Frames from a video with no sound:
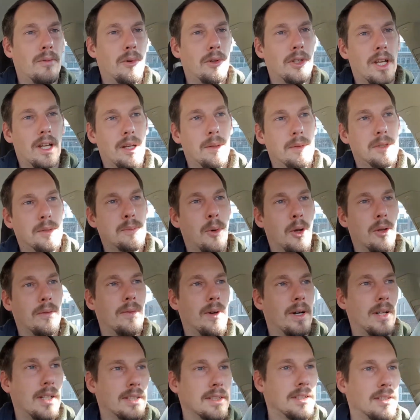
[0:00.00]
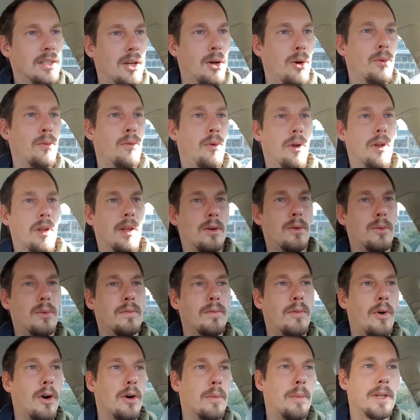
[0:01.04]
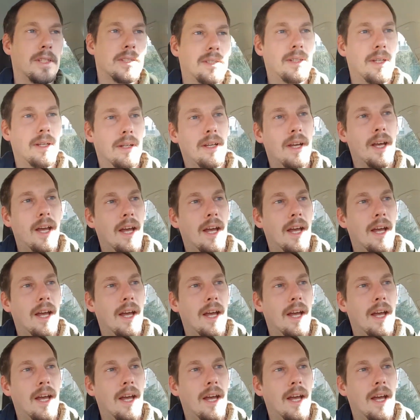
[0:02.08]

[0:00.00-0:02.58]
wo ich an dem Spot war. Das ist auch vor einer guten Woche passiert.